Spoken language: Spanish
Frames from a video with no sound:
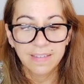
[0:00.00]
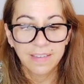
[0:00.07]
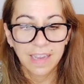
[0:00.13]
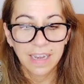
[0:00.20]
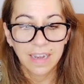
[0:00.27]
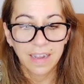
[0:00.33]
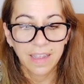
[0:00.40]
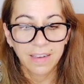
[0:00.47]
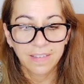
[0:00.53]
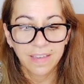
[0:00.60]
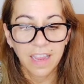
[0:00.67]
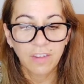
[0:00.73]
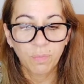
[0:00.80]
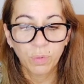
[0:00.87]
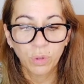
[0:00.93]
el
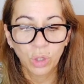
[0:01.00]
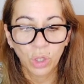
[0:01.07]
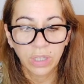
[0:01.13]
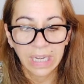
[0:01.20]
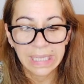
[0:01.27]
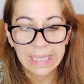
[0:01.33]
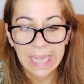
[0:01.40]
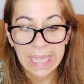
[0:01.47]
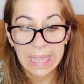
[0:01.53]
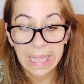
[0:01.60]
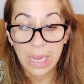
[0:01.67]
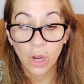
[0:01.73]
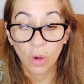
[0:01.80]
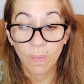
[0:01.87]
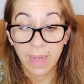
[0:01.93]
6.35
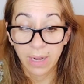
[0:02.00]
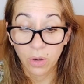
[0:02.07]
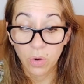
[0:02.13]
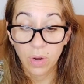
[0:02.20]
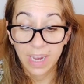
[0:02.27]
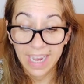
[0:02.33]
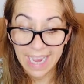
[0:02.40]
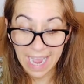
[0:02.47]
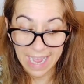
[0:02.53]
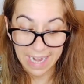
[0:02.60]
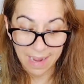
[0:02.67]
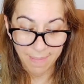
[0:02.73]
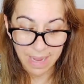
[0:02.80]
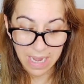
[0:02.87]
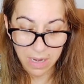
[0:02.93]
eh, marrón
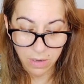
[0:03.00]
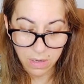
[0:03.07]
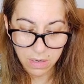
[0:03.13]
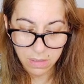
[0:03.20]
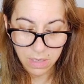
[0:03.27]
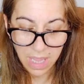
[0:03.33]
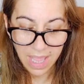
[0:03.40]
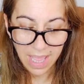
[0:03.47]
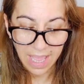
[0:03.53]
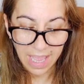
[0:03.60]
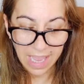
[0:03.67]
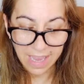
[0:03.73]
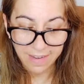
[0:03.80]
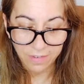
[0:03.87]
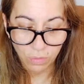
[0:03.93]
caramelo.
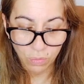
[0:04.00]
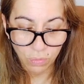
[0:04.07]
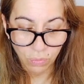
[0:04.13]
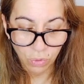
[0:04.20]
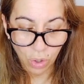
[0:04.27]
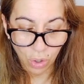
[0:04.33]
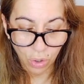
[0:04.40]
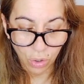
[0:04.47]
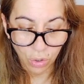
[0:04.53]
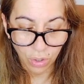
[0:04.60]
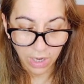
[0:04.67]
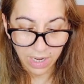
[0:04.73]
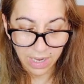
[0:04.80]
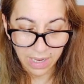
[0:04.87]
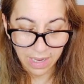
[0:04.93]
Es un
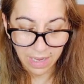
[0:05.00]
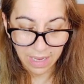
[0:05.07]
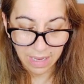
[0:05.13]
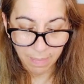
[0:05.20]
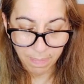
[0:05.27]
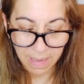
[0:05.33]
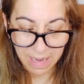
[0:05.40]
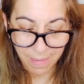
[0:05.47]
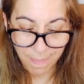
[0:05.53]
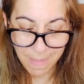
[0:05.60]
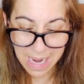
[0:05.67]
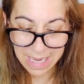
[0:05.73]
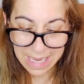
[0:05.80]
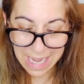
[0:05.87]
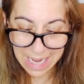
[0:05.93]
color eh,
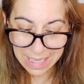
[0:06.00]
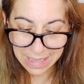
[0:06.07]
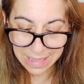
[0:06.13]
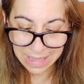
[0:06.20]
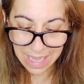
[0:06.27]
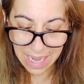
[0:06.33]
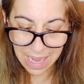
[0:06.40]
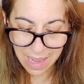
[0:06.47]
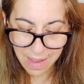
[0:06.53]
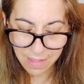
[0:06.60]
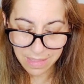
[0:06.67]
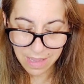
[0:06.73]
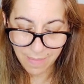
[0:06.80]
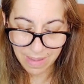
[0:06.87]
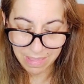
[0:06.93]
permanente,
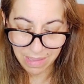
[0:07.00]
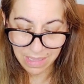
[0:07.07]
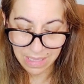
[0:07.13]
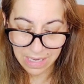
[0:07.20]
lleva aceites